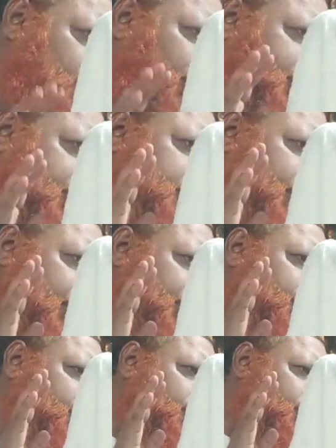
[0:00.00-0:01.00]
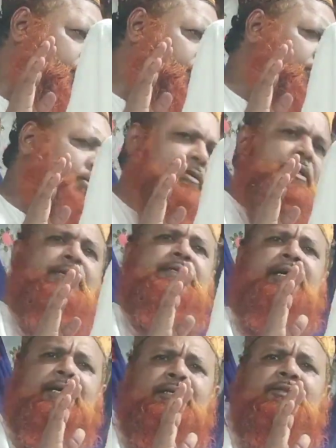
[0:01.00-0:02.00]
সুরা আছে জানেন তো এই
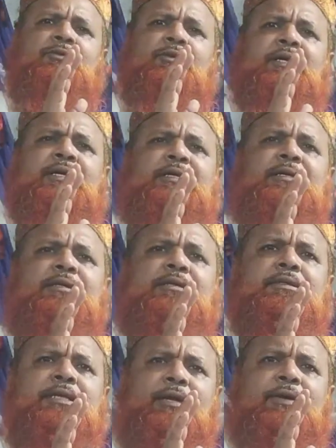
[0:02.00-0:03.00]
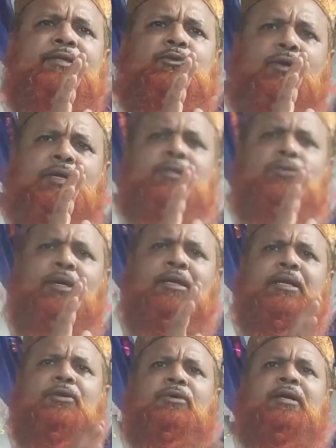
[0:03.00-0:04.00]
জানেন তো নাকি তেলাওয়াত করেন তো
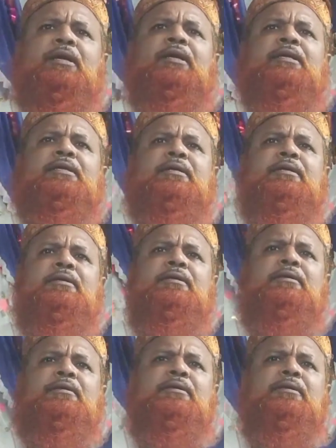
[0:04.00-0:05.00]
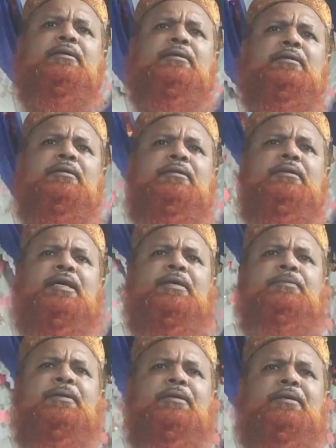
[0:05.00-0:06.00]
আল্লাহর করেন নাকি
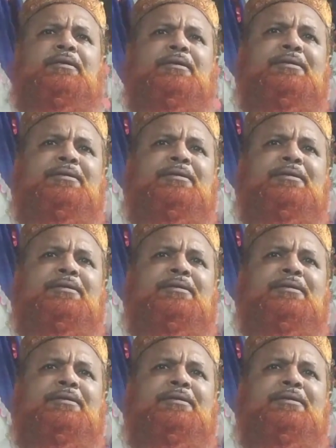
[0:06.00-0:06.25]
দেখবেন